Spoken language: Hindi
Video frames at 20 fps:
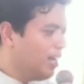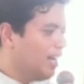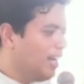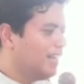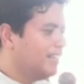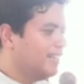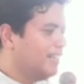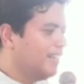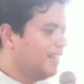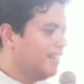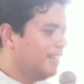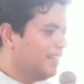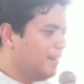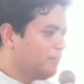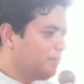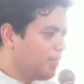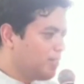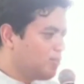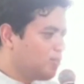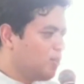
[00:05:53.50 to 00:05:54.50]
हार डालें
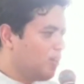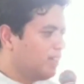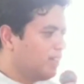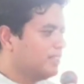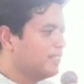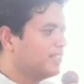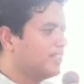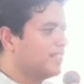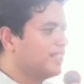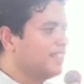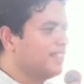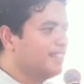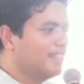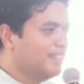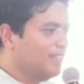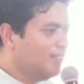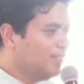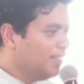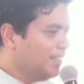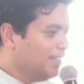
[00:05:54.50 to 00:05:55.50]
आपका स्वागत करें
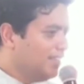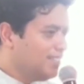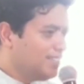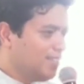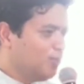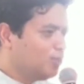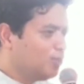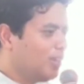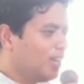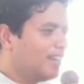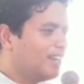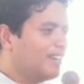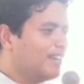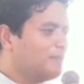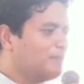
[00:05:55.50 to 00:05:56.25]
इसे उतारना